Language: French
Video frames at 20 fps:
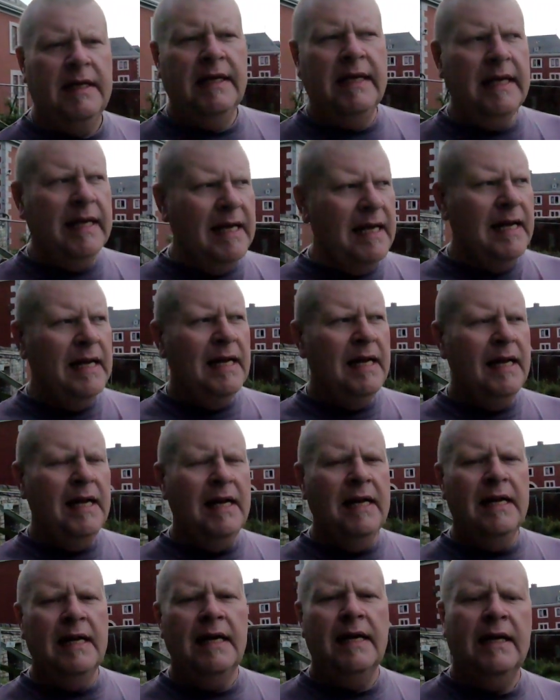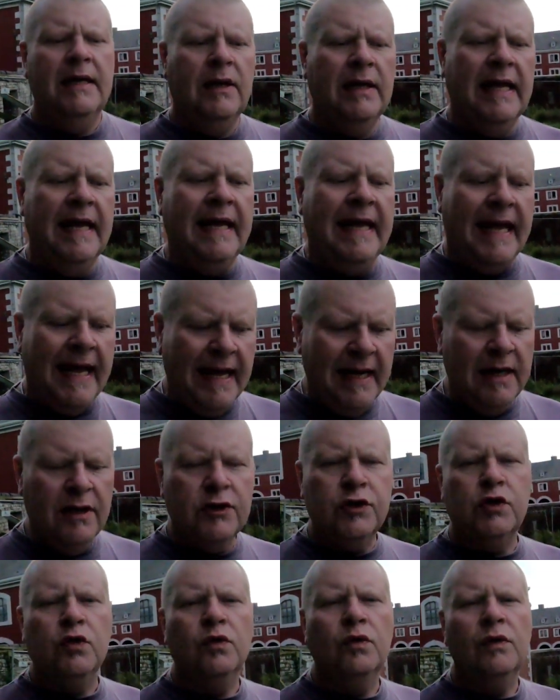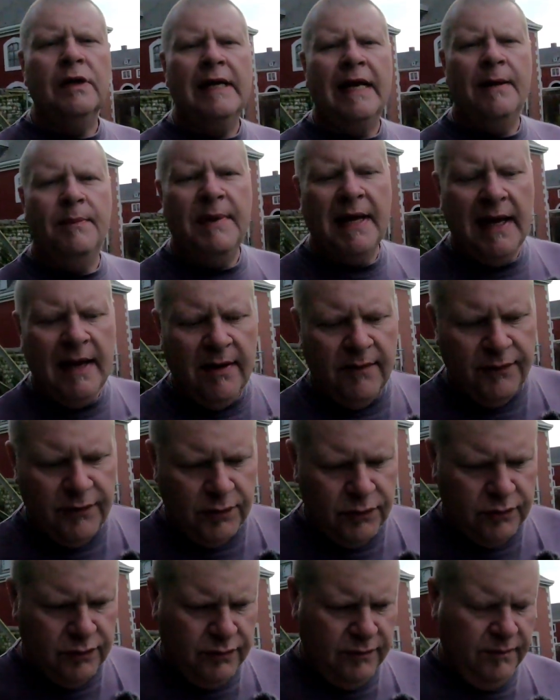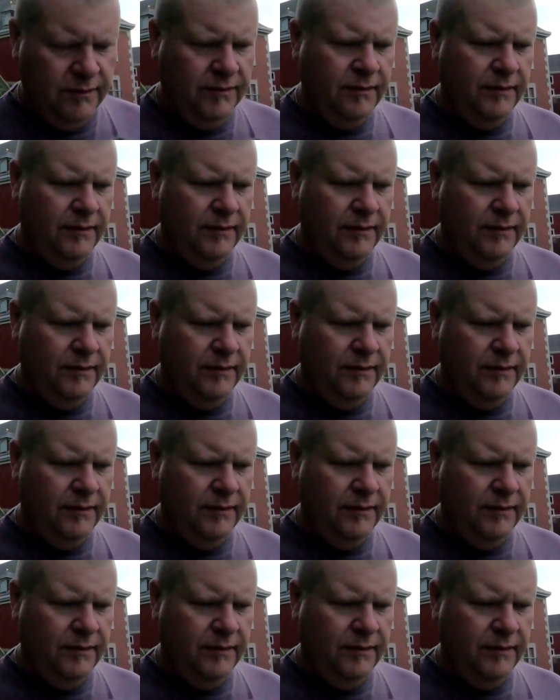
ils et elles sont les bienvenus